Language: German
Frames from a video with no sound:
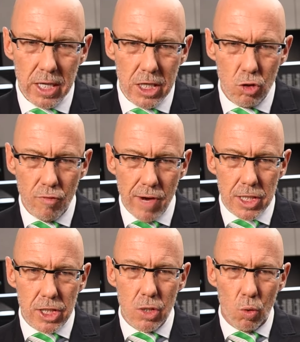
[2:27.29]

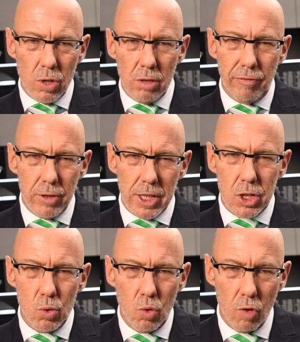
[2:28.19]
Innovationen für die
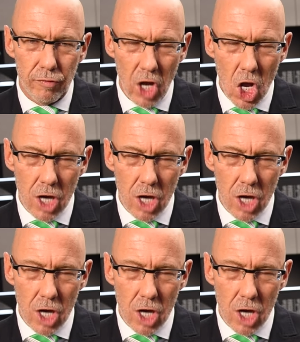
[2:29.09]
Zukunft.